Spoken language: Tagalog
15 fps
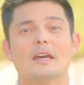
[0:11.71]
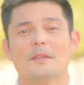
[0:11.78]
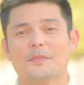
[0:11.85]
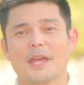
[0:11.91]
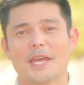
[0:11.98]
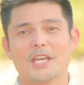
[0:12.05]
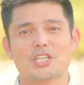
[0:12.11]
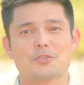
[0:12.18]

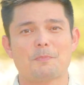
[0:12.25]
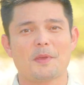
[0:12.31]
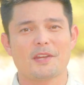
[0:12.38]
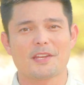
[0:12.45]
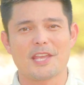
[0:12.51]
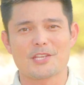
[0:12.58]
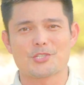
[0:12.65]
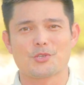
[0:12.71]

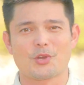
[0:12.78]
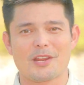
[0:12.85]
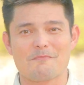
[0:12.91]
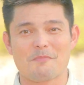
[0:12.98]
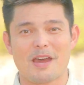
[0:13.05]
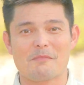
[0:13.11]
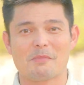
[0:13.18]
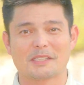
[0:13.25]
Na-experience nyo
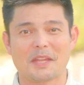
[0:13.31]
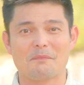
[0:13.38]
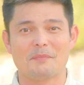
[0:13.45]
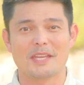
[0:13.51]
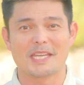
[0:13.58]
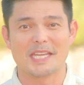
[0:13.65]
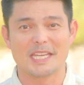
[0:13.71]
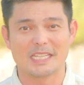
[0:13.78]
rin ba ang
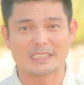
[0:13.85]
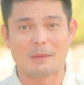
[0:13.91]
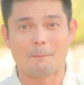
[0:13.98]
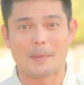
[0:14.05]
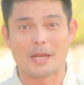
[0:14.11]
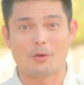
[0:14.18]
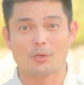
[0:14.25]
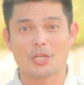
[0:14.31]
matinding init ng
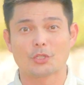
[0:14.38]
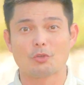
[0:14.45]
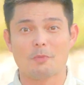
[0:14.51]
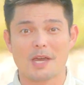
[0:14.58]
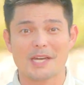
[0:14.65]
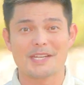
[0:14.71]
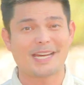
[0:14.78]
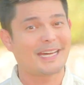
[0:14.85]
panahon nito
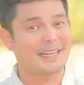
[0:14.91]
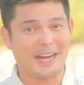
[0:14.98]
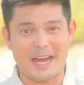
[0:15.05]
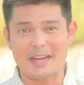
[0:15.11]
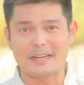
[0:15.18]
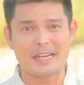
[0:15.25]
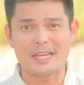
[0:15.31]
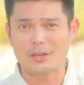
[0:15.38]
mga
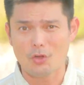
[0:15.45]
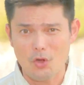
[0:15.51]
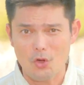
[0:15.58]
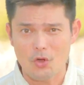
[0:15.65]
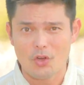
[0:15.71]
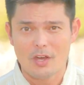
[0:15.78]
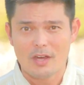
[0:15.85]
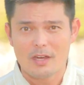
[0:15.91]
nakaraang
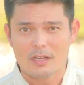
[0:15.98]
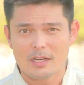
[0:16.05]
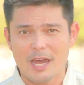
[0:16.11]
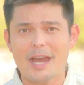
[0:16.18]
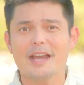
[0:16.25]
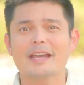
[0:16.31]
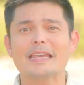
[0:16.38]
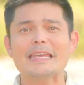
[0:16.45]
linggo?
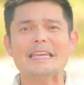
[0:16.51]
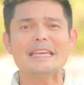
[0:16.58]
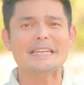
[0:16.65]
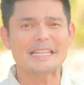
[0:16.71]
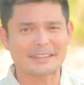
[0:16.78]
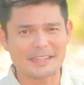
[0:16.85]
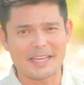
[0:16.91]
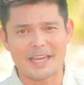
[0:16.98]
Ang
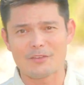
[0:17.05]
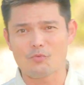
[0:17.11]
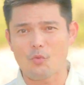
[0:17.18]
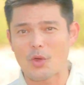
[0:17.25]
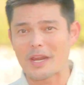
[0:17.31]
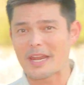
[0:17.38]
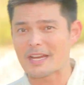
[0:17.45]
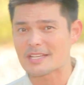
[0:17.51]
init na yan
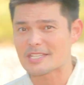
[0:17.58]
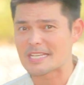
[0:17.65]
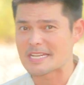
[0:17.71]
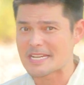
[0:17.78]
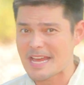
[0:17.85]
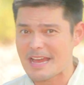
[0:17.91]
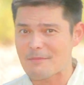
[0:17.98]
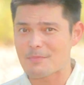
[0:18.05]
walang
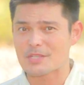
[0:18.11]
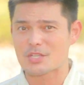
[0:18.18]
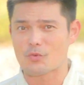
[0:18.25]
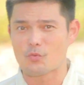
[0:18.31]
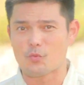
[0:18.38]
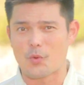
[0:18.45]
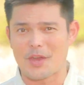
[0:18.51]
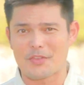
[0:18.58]
sinabi sa
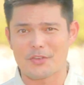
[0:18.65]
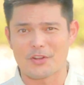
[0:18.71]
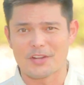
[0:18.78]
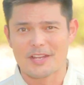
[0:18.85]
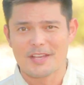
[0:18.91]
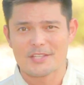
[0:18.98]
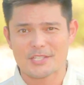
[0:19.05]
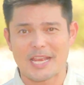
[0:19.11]
weather
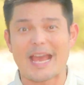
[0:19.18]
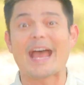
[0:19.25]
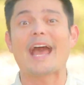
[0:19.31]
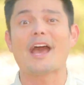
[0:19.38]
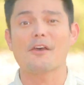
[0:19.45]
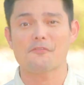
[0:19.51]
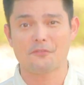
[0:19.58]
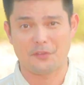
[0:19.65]
sa
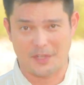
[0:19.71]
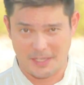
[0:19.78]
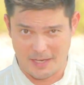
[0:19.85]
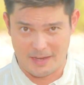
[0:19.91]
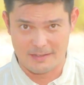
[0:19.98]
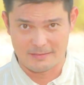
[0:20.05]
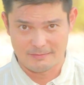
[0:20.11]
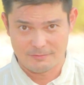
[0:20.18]
Africa
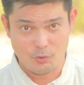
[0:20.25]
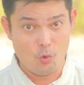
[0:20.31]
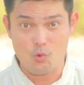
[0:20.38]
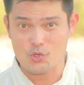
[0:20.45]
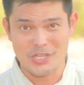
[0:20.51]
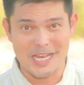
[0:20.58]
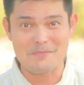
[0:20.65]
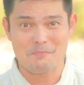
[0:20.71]

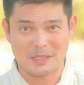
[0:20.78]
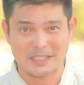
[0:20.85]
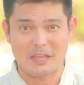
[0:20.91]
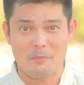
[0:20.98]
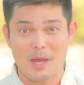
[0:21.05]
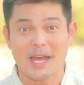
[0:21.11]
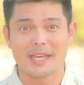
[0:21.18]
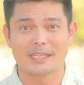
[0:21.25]
kung saan pati
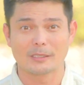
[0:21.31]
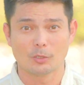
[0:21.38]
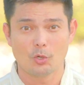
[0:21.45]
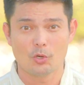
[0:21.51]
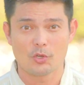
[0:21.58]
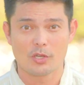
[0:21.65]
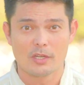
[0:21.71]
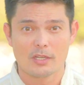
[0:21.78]
ang mga
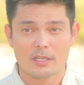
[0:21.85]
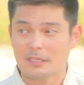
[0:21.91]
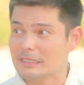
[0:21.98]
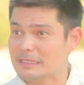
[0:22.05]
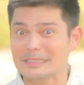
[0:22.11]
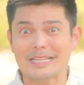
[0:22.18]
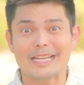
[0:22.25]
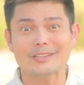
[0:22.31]
itlog
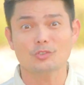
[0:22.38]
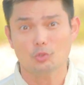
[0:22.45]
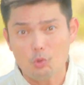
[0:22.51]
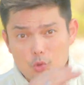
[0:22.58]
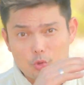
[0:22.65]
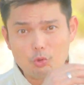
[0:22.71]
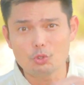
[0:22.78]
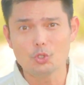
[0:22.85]

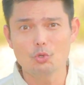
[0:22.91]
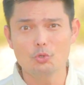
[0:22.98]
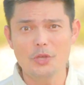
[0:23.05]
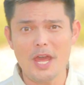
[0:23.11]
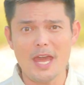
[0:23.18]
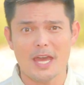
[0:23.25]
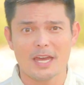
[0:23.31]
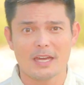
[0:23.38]
natutuyo
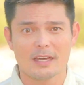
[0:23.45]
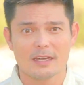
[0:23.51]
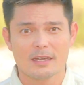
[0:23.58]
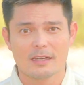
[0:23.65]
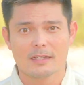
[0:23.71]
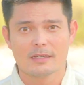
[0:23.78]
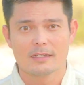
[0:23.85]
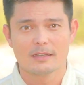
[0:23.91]
na.
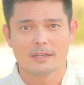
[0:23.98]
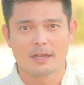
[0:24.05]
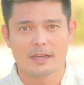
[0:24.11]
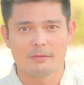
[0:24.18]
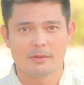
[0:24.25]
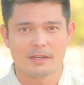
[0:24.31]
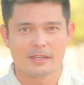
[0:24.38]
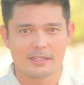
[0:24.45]

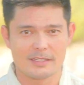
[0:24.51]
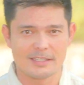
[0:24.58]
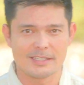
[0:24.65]
Ah, mga...